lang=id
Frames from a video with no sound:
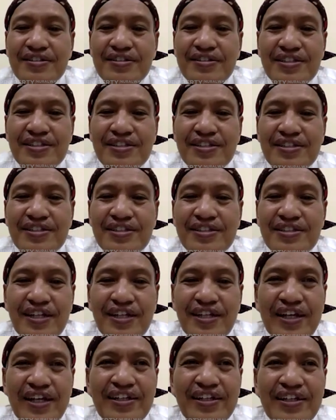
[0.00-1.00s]
Istilah
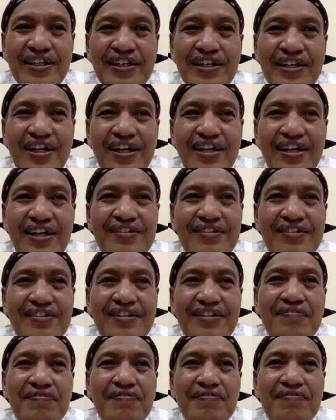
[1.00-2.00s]
perennial
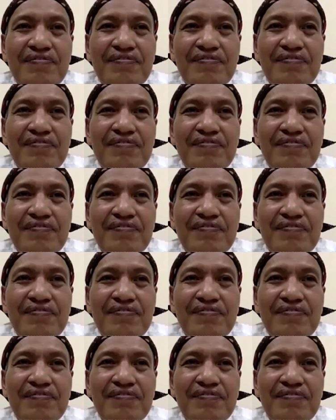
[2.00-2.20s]
dalam